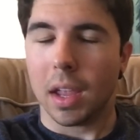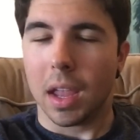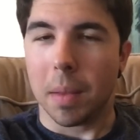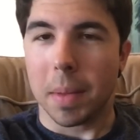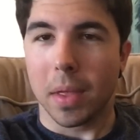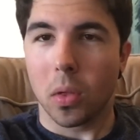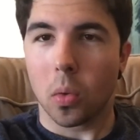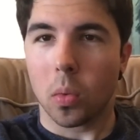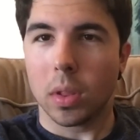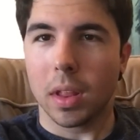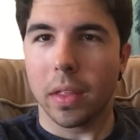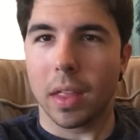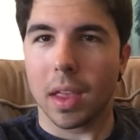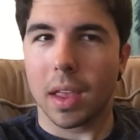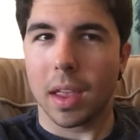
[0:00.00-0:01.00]
me he dado
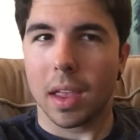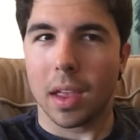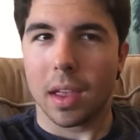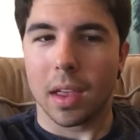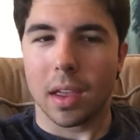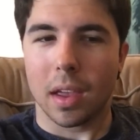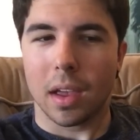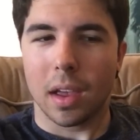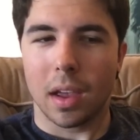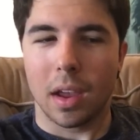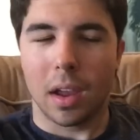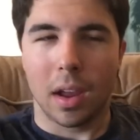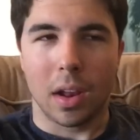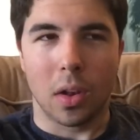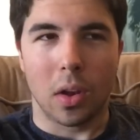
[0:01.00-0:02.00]
cuenta de que
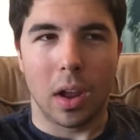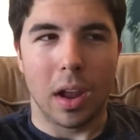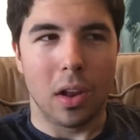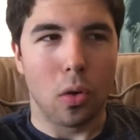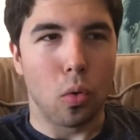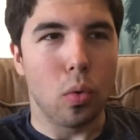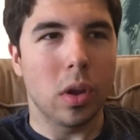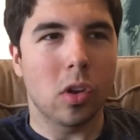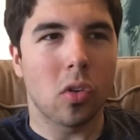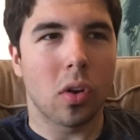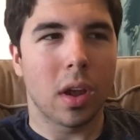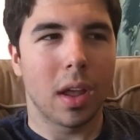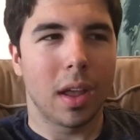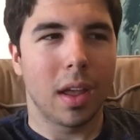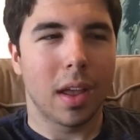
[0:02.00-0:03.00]
el, lo único
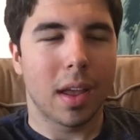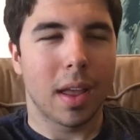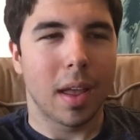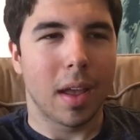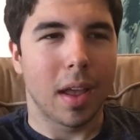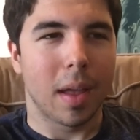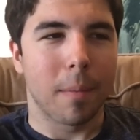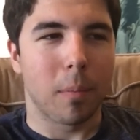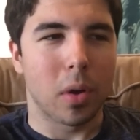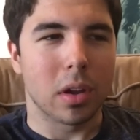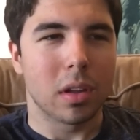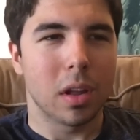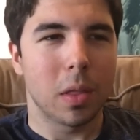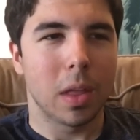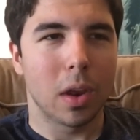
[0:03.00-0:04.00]
que, por
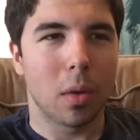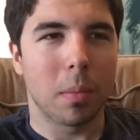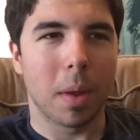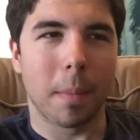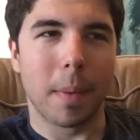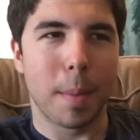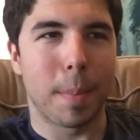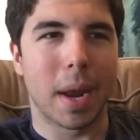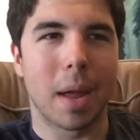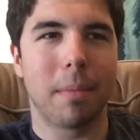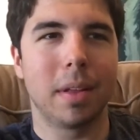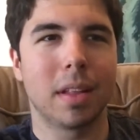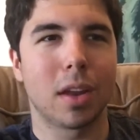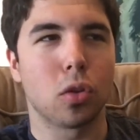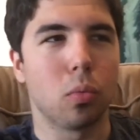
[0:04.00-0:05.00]
así decirlo, me,
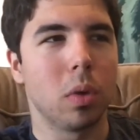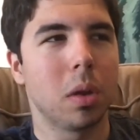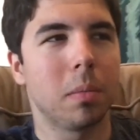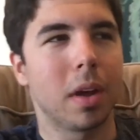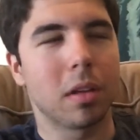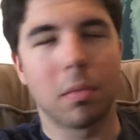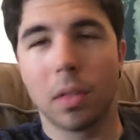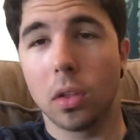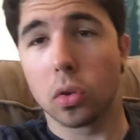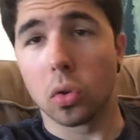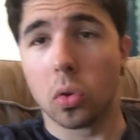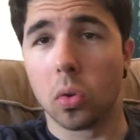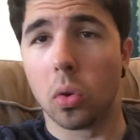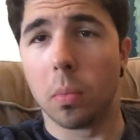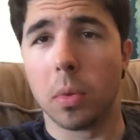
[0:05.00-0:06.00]
paraba entre subir más vídeos
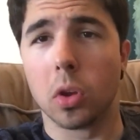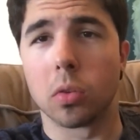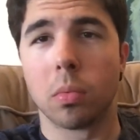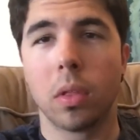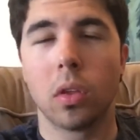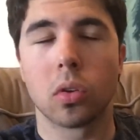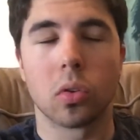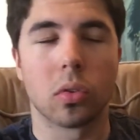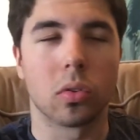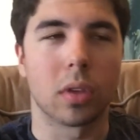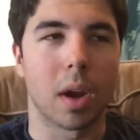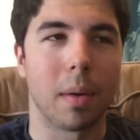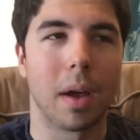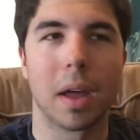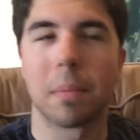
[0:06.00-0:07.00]
o, menos vídeos o
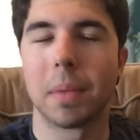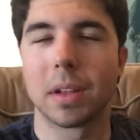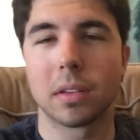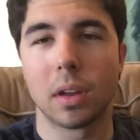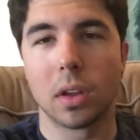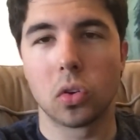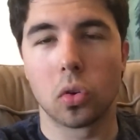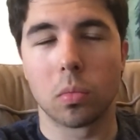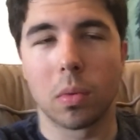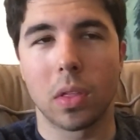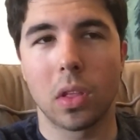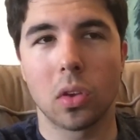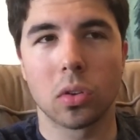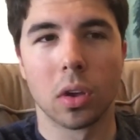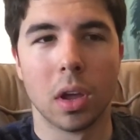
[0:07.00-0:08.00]
trabajar más en esos
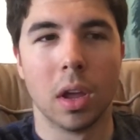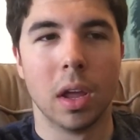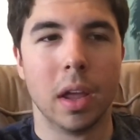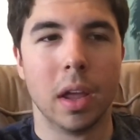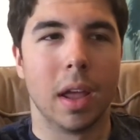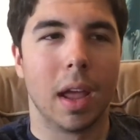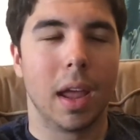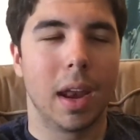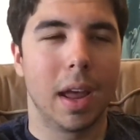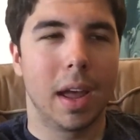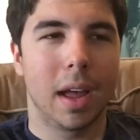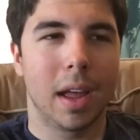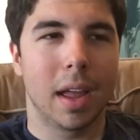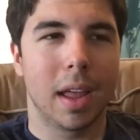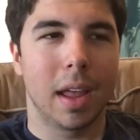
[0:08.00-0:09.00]
vídeos
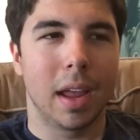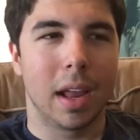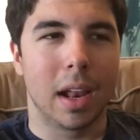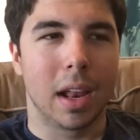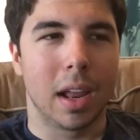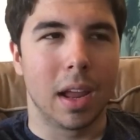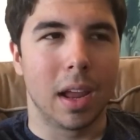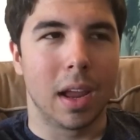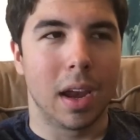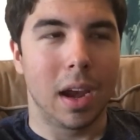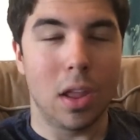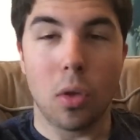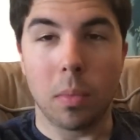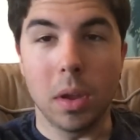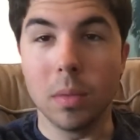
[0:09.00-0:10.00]
era, el,
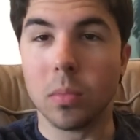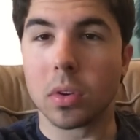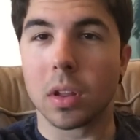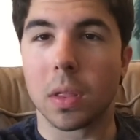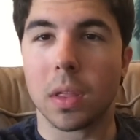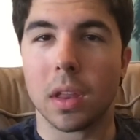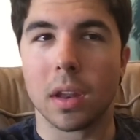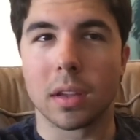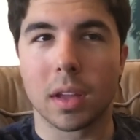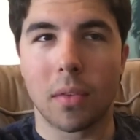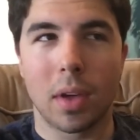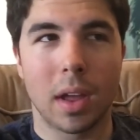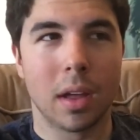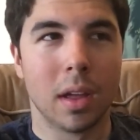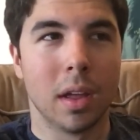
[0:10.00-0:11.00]
era yo mismo. Es decir,
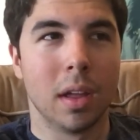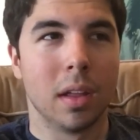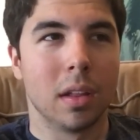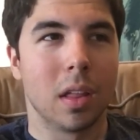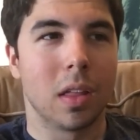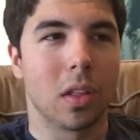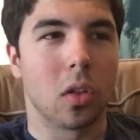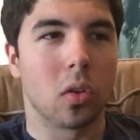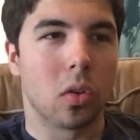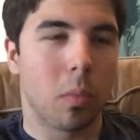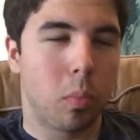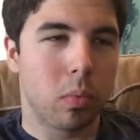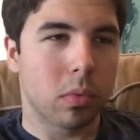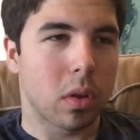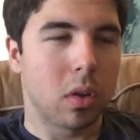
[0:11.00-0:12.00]
estaba diciendo,
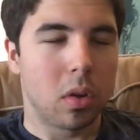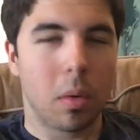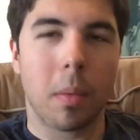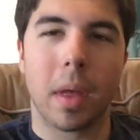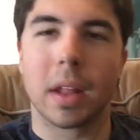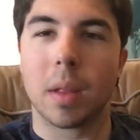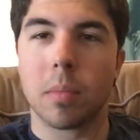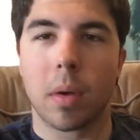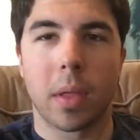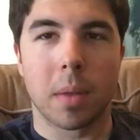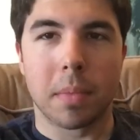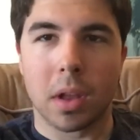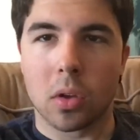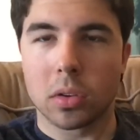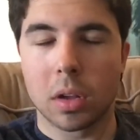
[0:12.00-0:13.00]
no, no me va a dar tiempo a hacer
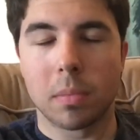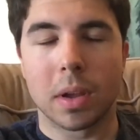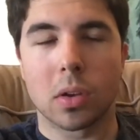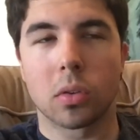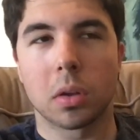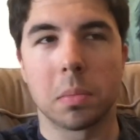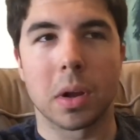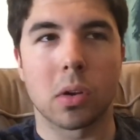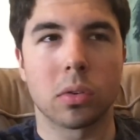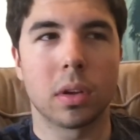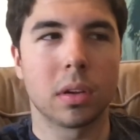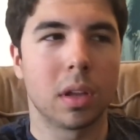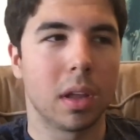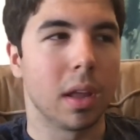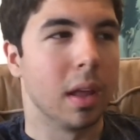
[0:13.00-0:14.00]
más cosas, más cosas, más
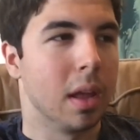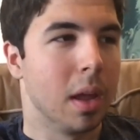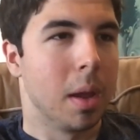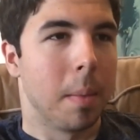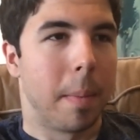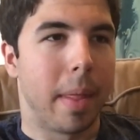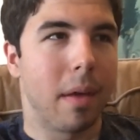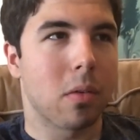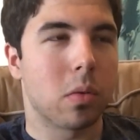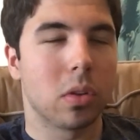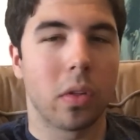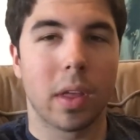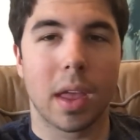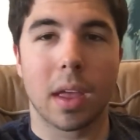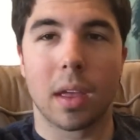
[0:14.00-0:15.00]
cosas y me daba
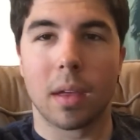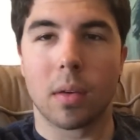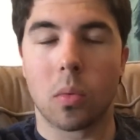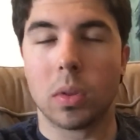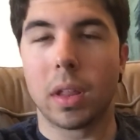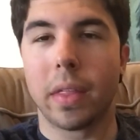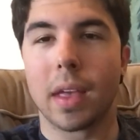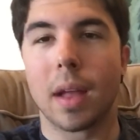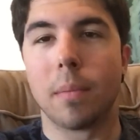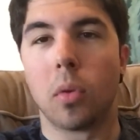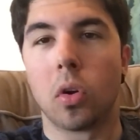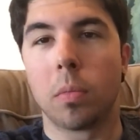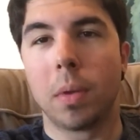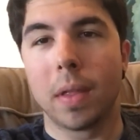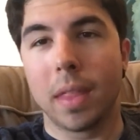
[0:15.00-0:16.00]
cuenta de que, cuenta de que a lo
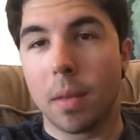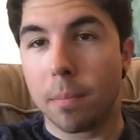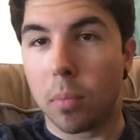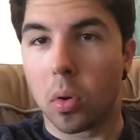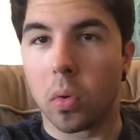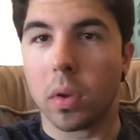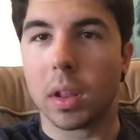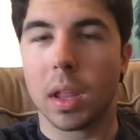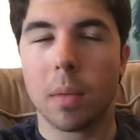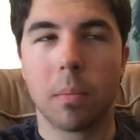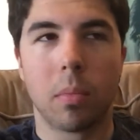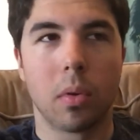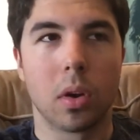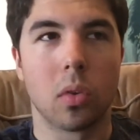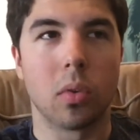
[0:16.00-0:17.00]
mejor perdía un poco de
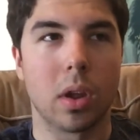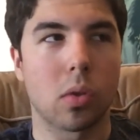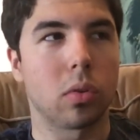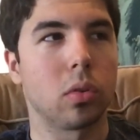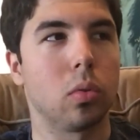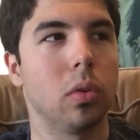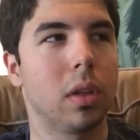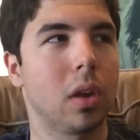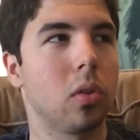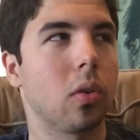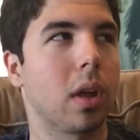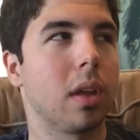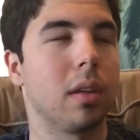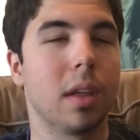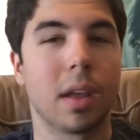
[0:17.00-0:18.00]
tiempo en unas cosas u otras,
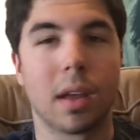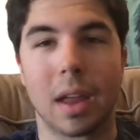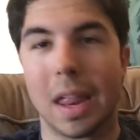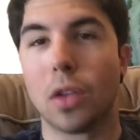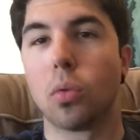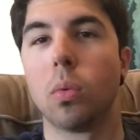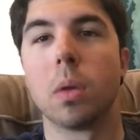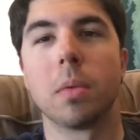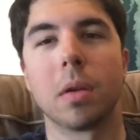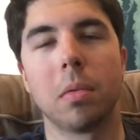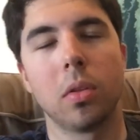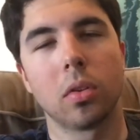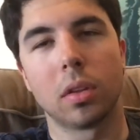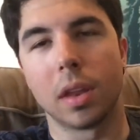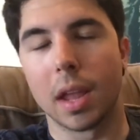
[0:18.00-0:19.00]
o que si quería subir más
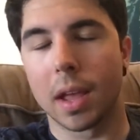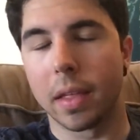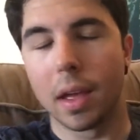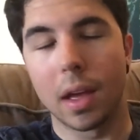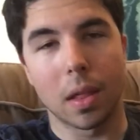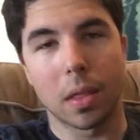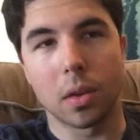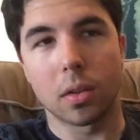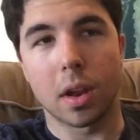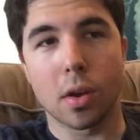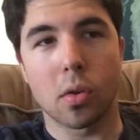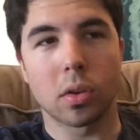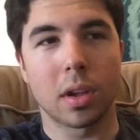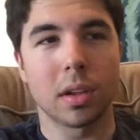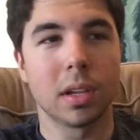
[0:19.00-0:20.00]
vídeos tenía que de hacer otras
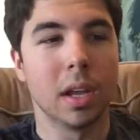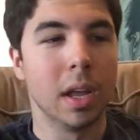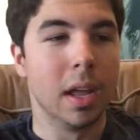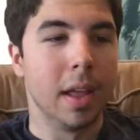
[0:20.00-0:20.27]
cosas.